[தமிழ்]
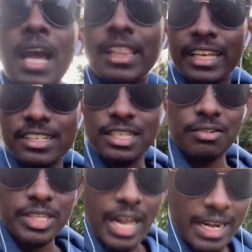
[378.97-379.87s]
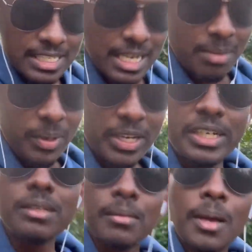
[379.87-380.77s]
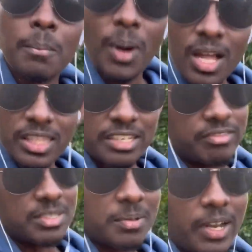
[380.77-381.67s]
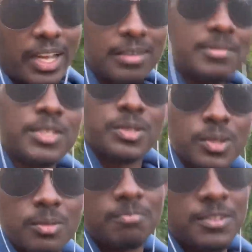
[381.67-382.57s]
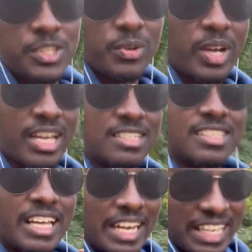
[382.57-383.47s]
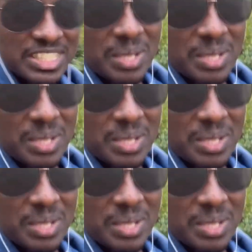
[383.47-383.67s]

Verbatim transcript: அந்த ரிஸ்க்கை வந்து அண்டர்ஸ்டாண்ட் பண்ணிவிட்டு பார்த்து இன்வெஸ்ட் பண்ணுங்கள் ஸோ சி யூ காய்ஸ் இந்த நெக்ஸ்ட்